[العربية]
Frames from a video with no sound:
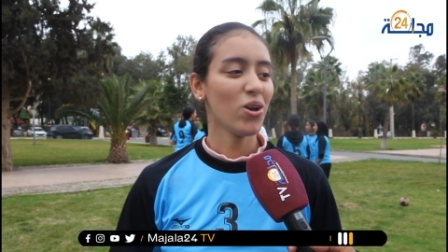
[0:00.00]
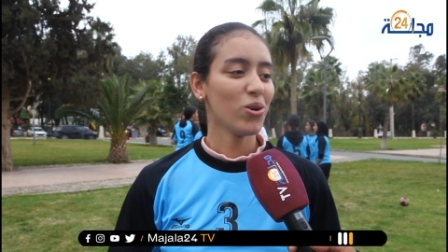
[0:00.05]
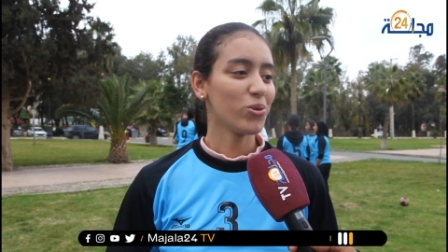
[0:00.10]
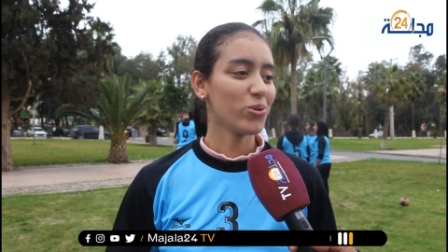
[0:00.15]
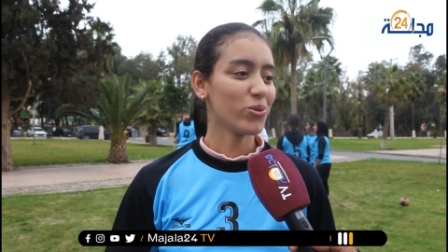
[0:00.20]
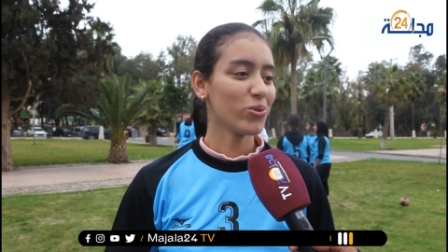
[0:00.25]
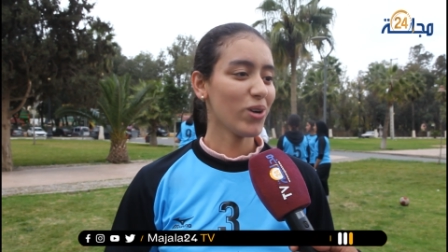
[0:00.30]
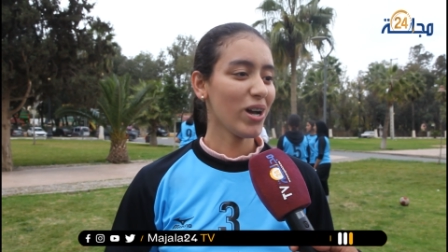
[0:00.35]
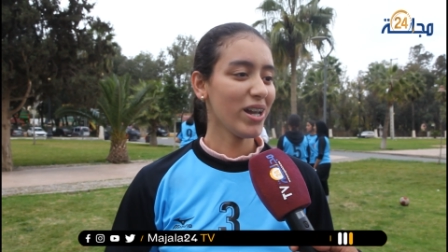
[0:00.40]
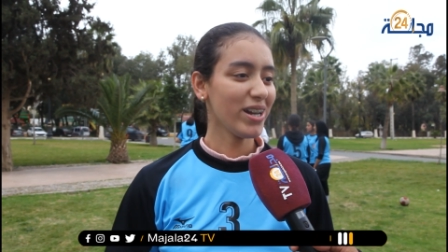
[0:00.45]

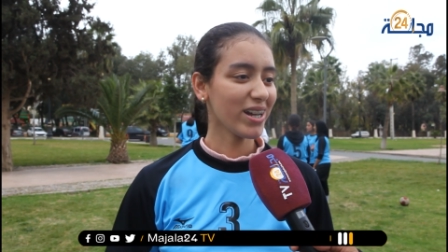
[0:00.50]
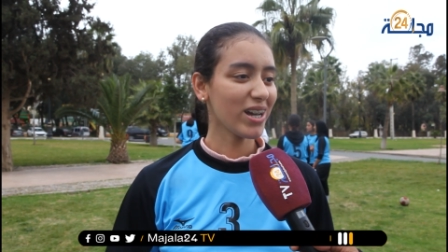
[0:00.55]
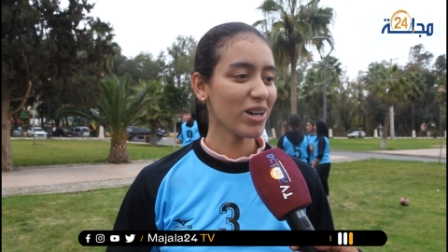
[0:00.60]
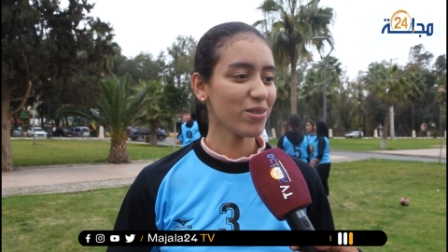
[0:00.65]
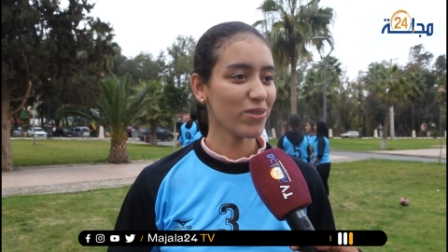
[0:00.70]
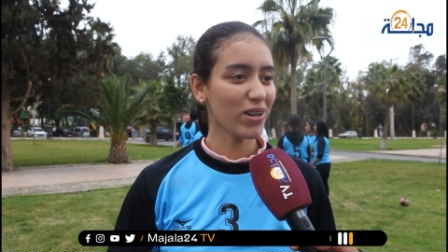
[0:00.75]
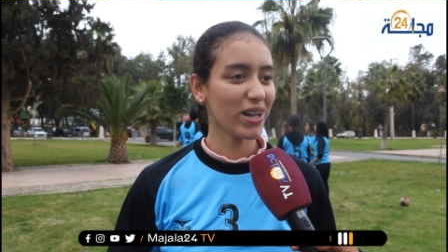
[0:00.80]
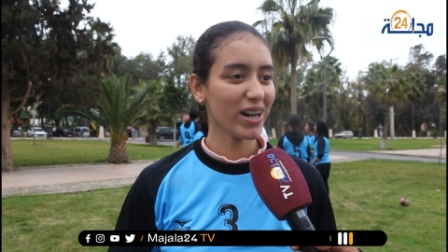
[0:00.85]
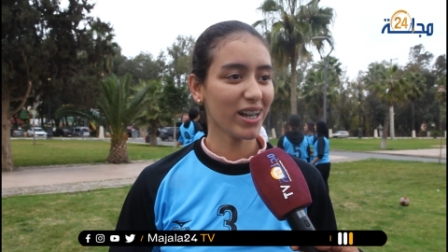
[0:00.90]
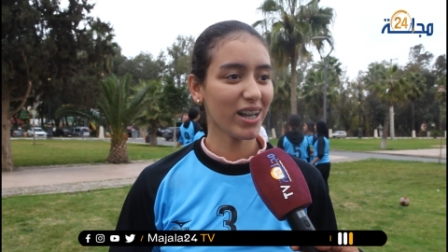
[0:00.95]
وحنا
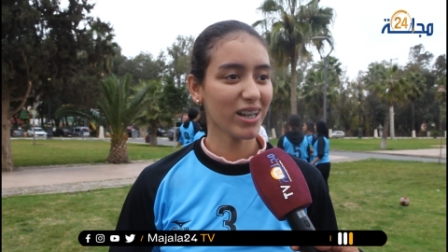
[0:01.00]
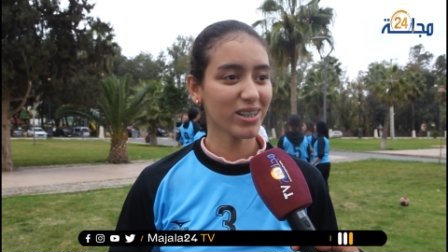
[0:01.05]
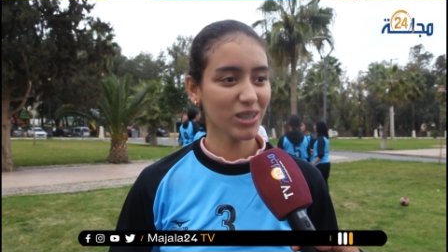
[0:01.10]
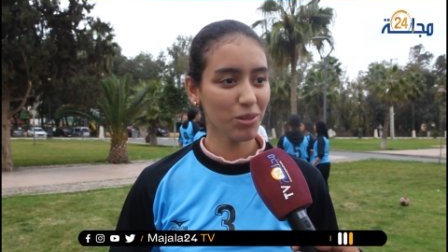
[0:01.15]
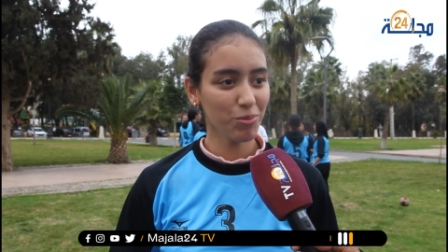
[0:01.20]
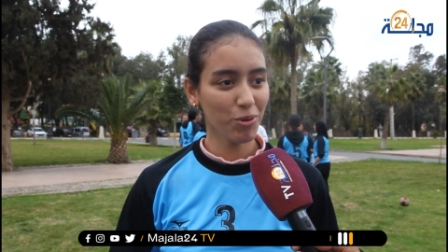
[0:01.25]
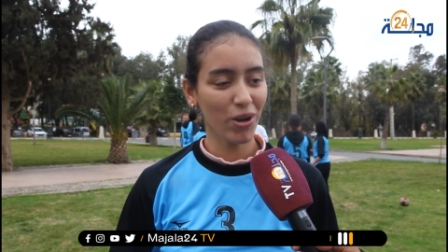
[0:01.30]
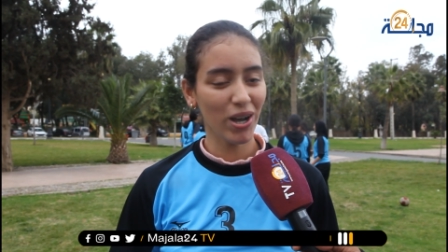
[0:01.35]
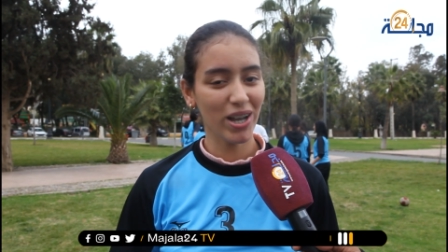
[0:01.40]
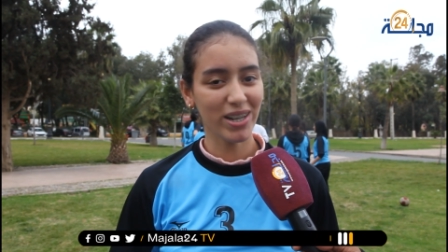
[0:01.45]
كفريق
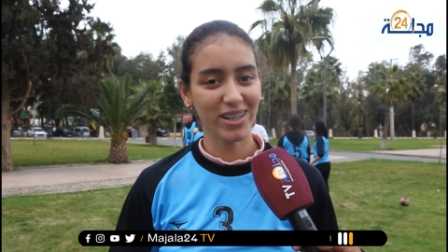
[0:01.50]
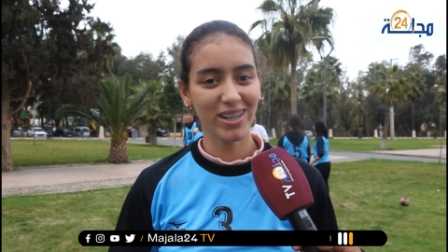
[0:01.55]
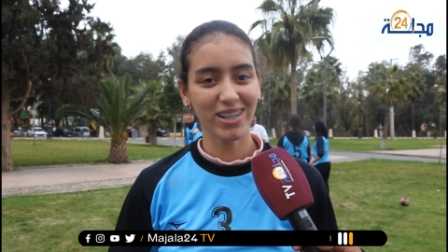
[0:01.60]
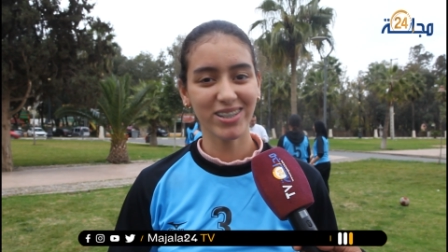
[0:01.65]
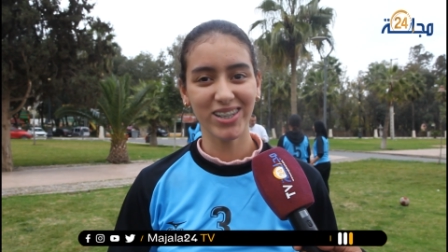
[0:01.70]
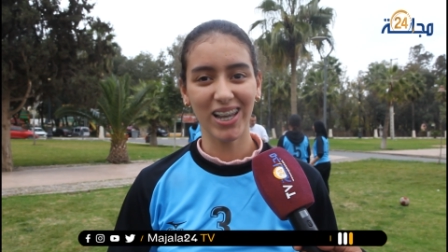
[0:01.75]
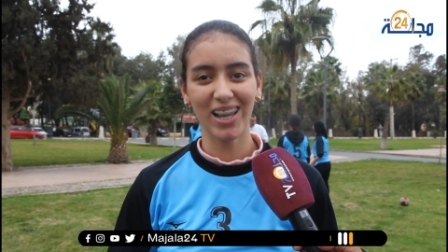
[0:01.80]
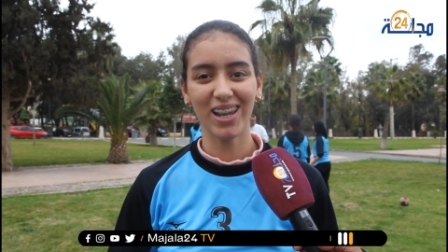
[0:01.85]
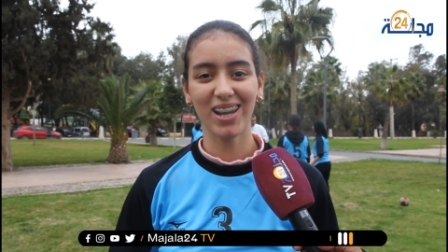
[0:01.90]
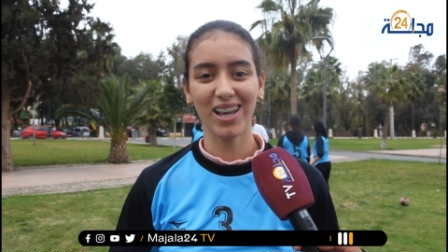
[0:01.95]
كنطمحوا اننا ان
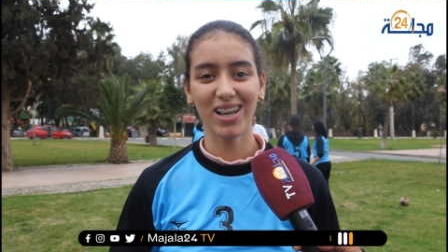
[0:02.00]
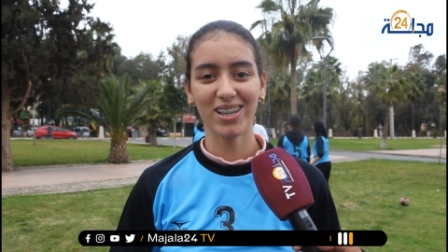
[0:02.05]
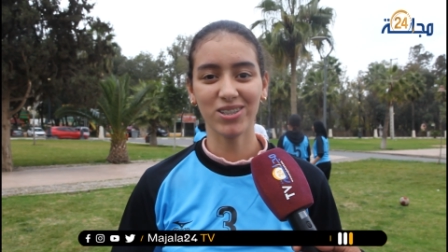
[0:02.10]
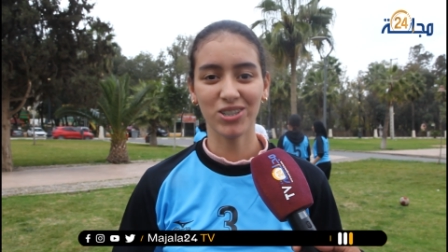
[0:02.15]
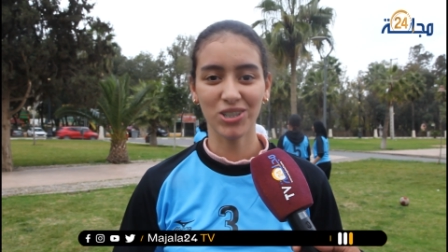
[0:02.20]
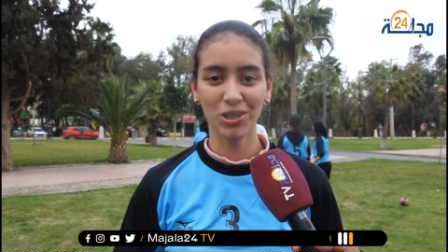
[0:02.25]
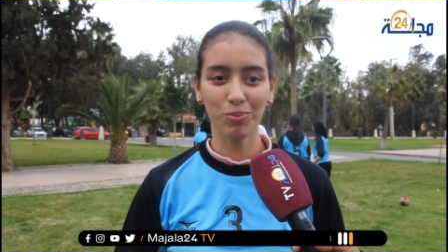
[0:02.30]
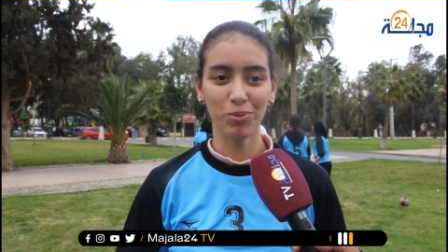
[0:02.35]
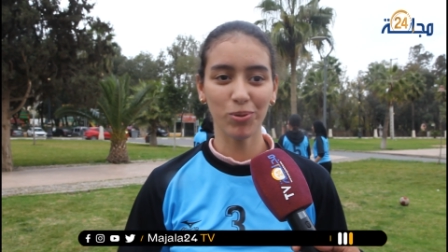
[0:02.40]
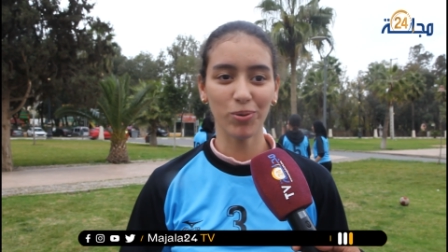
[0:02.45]
شاء الله
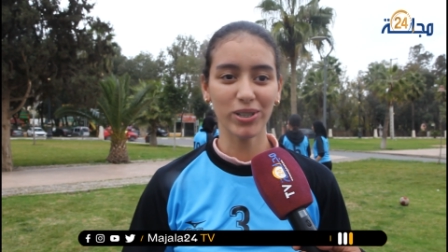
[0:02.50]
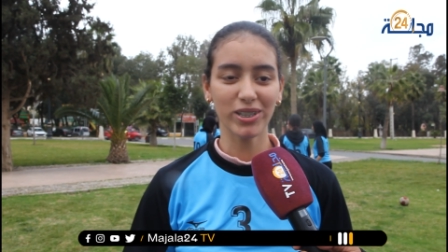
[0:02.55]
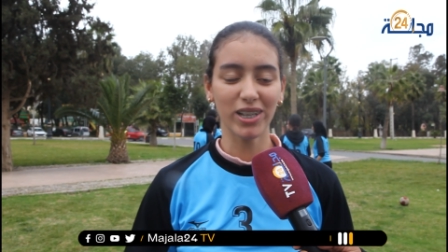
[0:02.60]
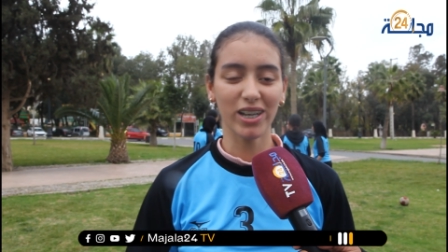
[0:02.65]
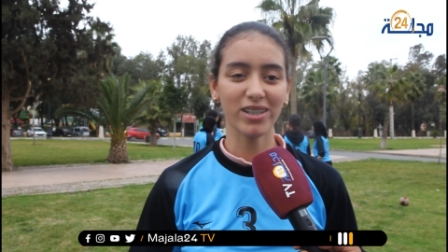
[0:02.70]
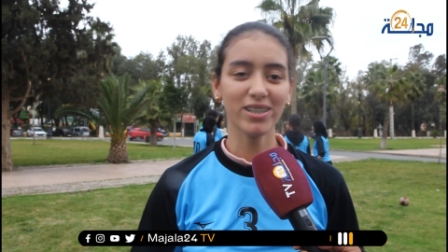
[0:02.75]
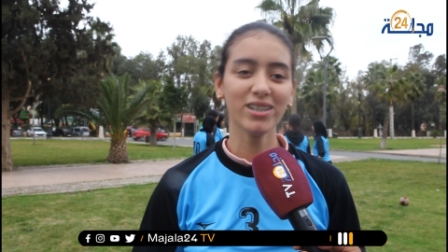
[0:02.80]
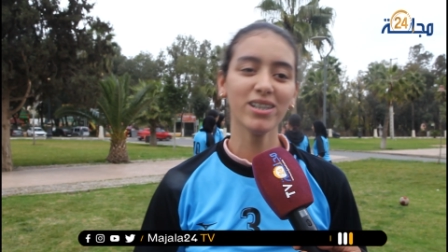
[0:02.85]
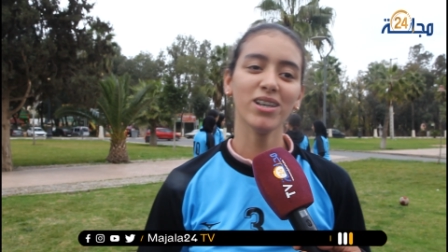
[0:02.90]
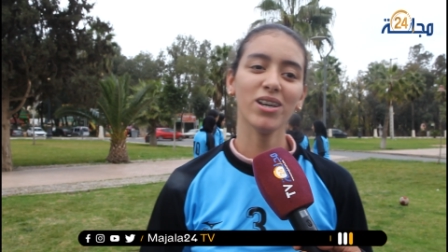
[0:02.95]
نجيبوا
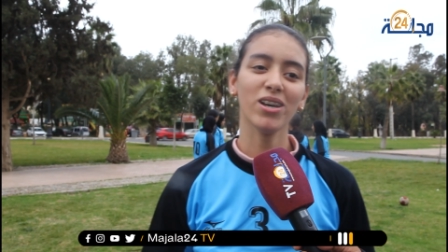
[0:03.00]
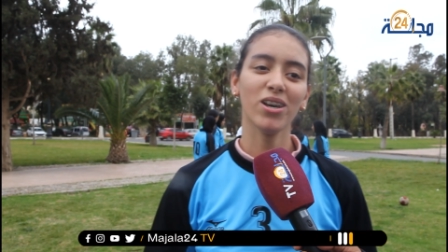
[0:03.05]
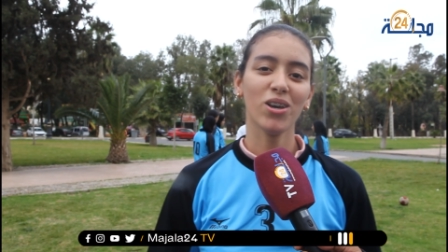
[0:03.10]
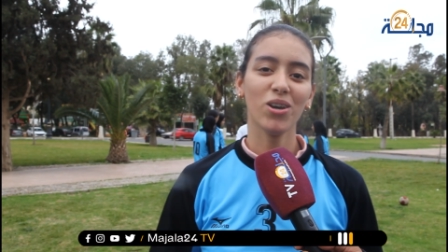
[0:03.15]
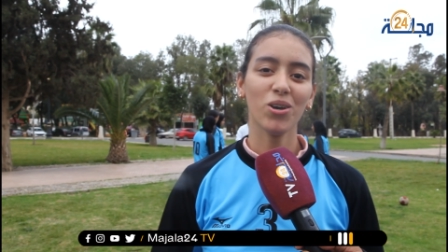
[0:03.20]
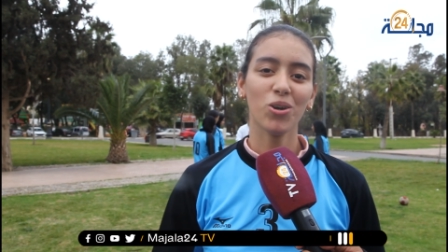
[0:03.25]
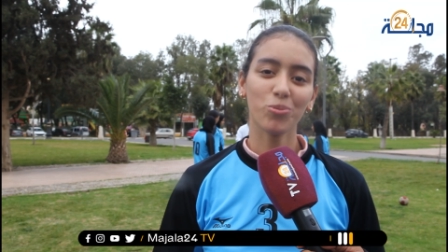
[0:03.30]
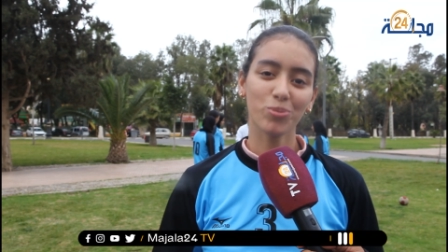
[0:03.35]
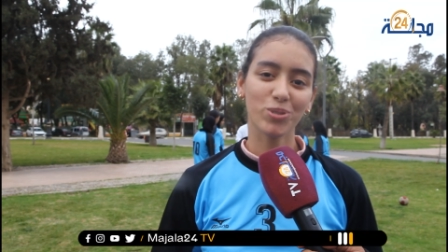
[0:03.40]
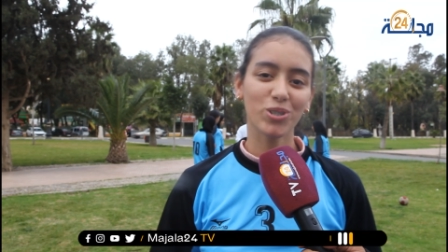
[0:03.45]
الوطني
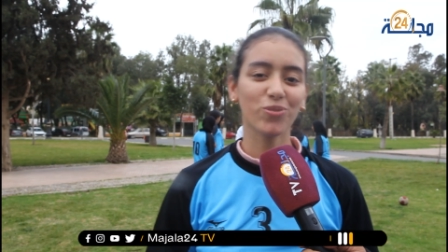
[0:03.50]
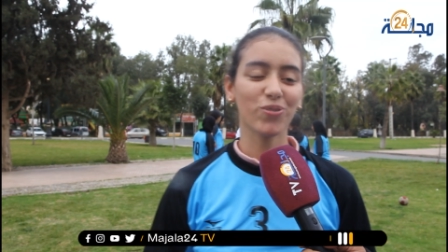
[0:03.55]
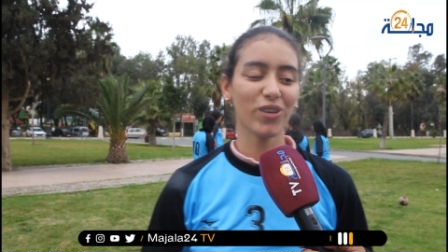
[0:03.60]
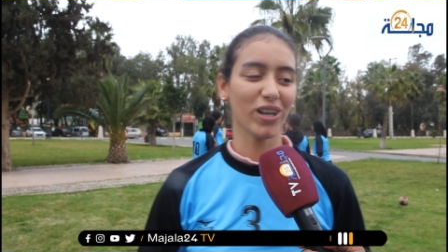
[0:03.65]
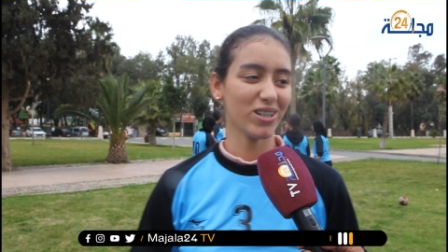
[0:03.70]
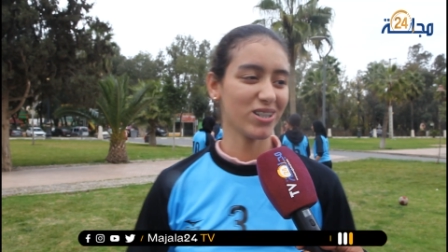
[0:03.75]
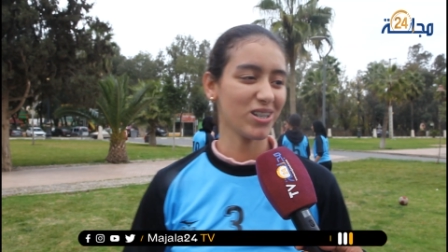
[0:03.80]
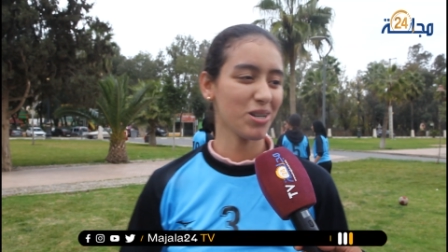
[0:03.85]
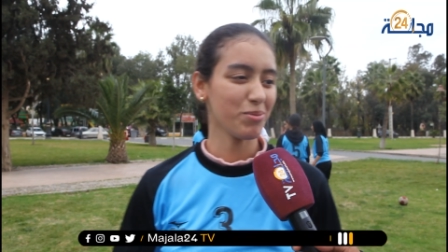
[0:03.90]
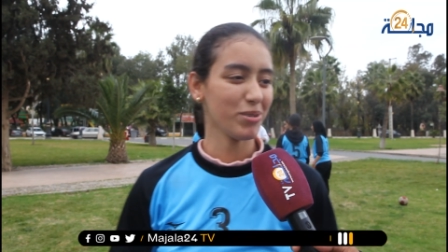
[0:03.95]

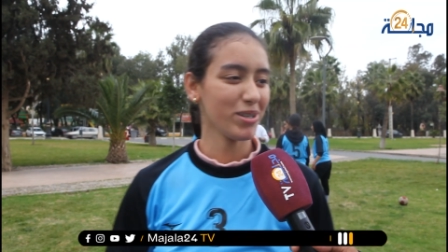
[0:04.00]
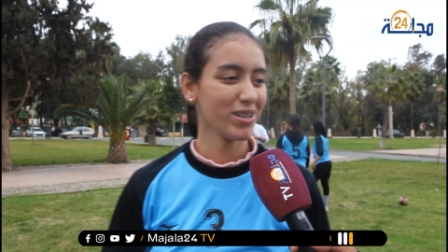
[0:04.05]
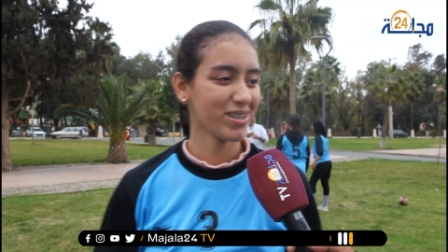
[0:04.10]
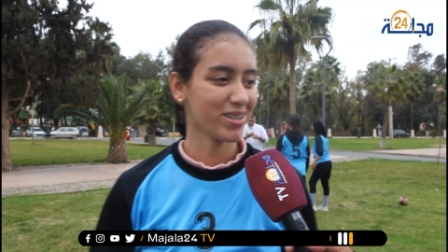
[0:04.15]
وبالتوفيق للجميع